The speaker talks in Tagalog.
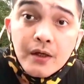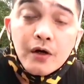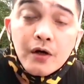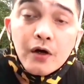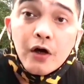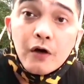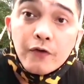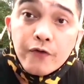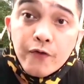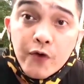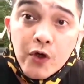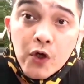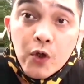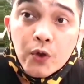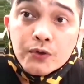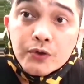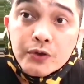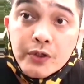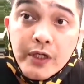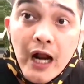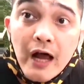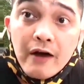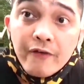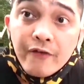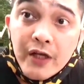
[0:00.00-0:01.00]
of Road
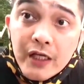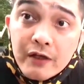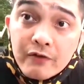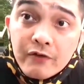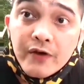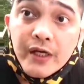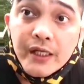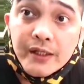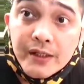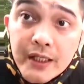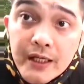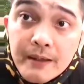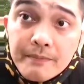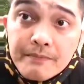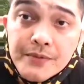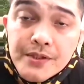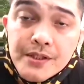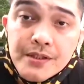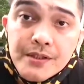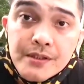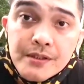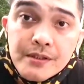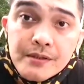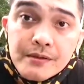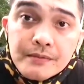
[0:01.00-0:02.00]
Traffic Victims.
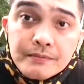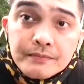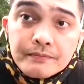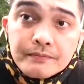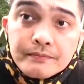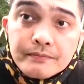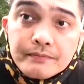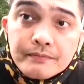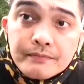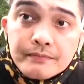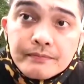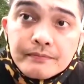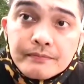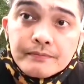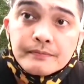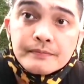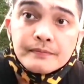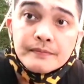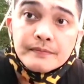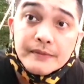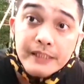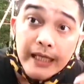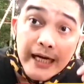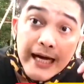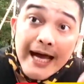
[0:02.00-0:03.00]

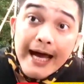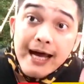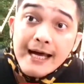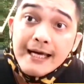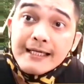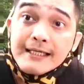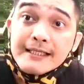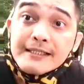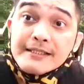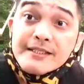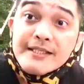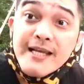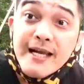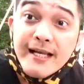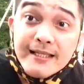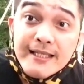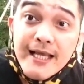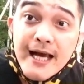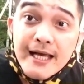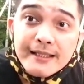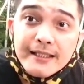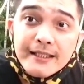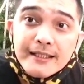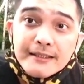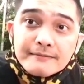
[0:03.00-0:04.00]
Tara, check
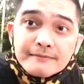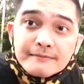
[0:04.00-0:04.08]
natin.